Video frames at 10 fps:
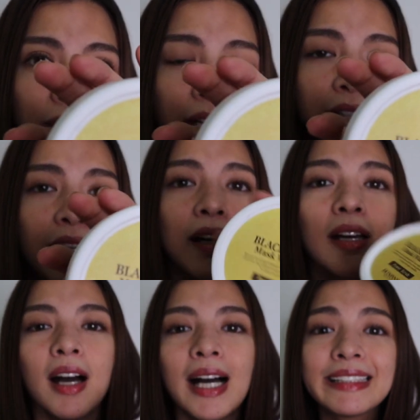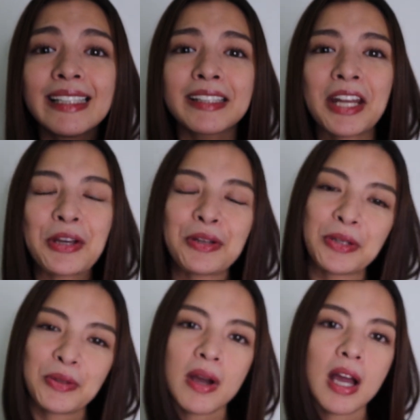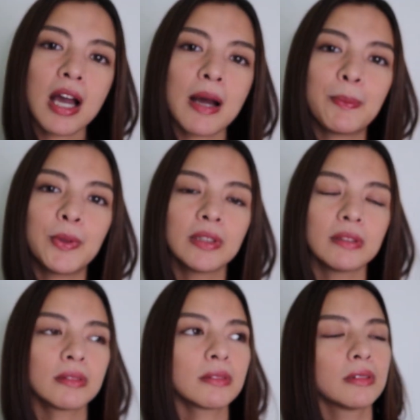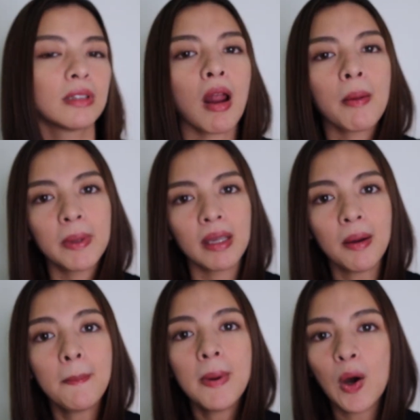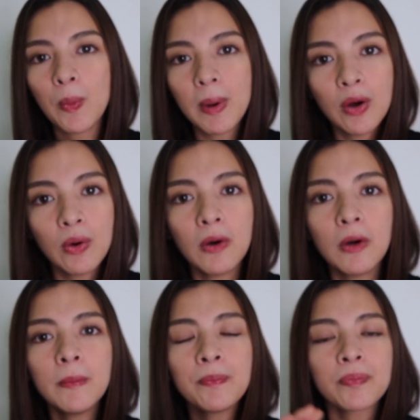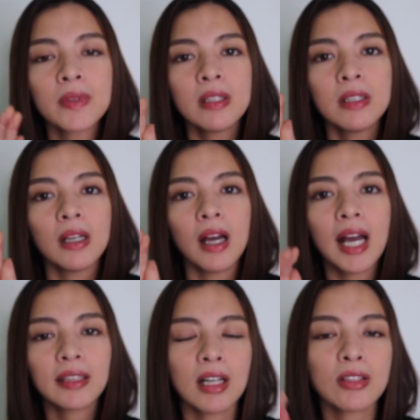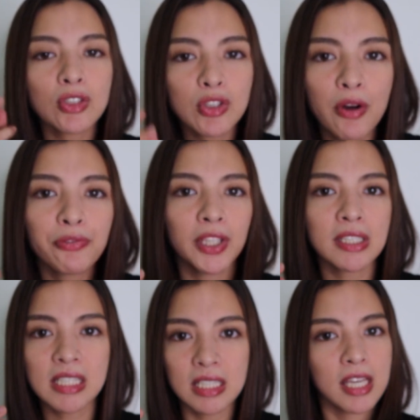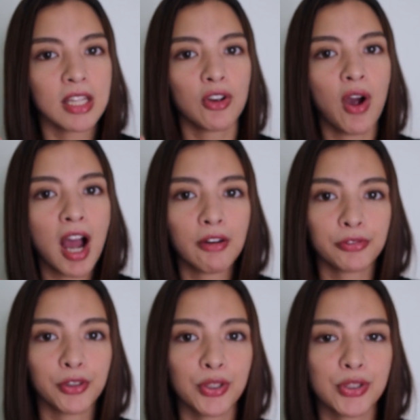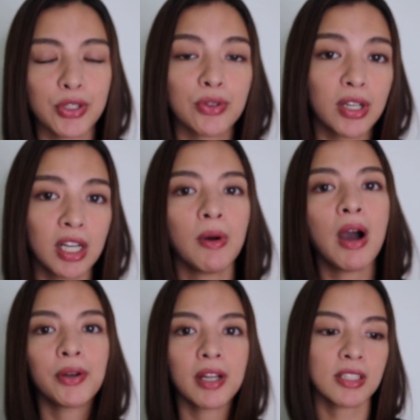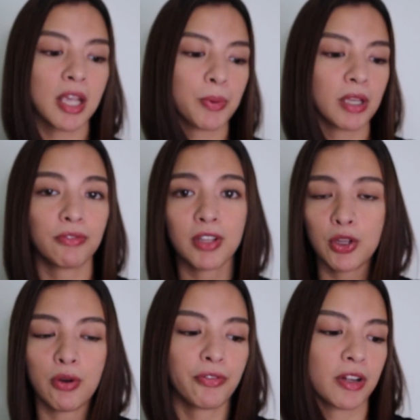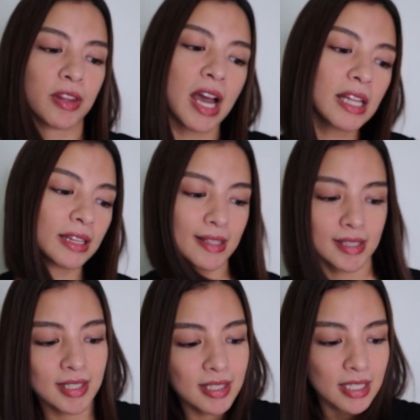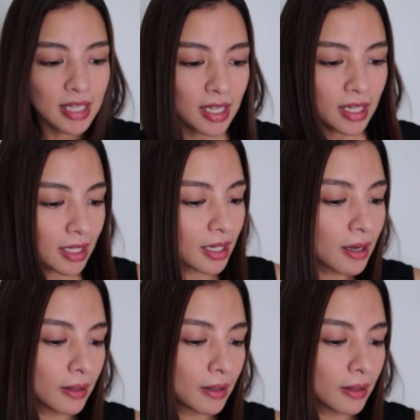Yan. At na-try ko na to kahapon. Grabe, ang bango-bango. At ang soft ng skin ko after. Siguro gagawa ko ng separate video for that. Let's see.